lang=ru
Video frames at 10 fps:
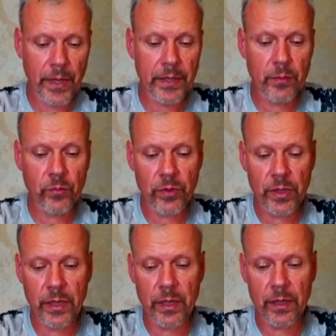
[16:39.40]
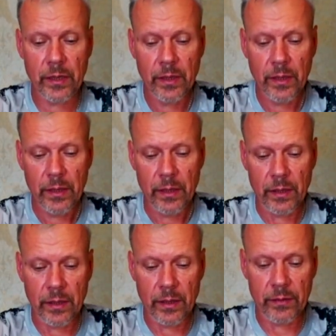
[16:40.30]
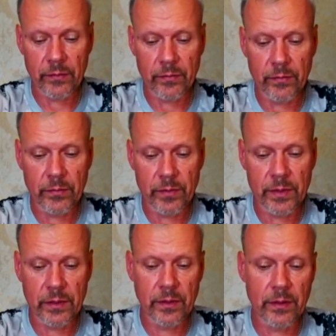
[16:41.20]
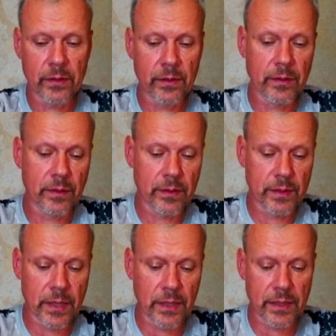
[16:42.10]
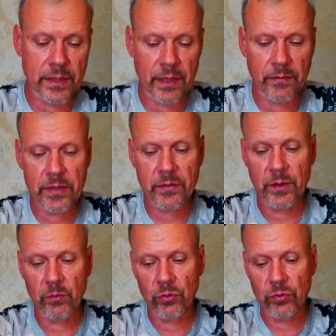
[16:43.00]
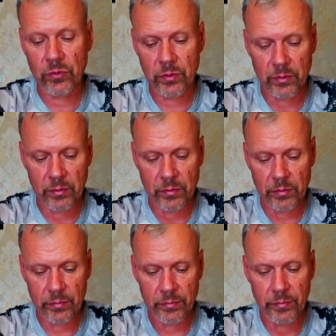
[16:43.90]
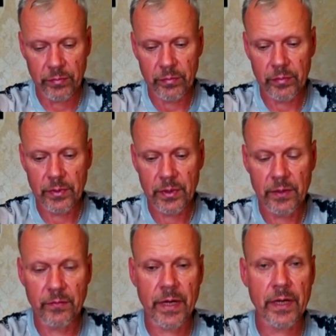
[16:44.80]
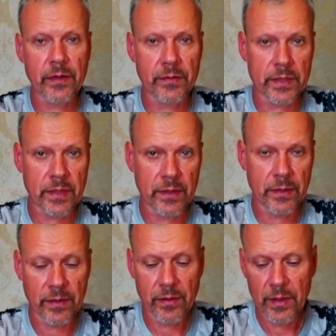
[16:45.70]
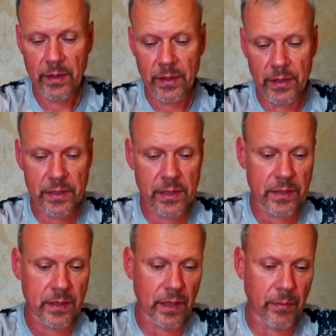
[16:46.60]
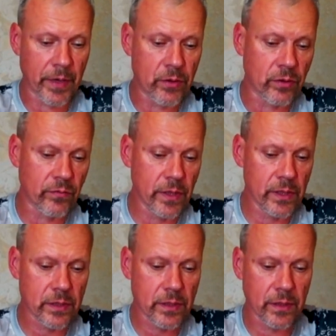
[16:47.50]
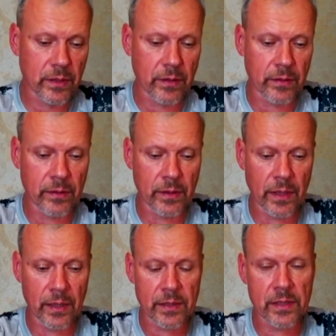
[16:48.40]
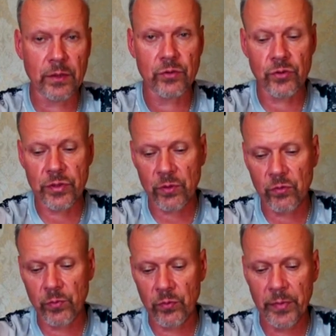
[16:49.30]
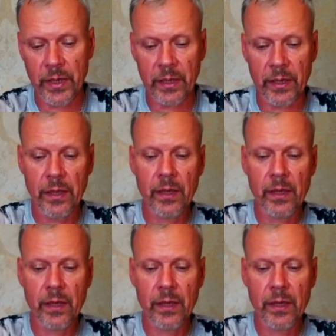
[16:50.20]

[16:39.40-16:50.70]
Поэтому и э, цены, соответственно, будут э, варьироваться. Если цена пойдет вниз э, на следующую закупку меха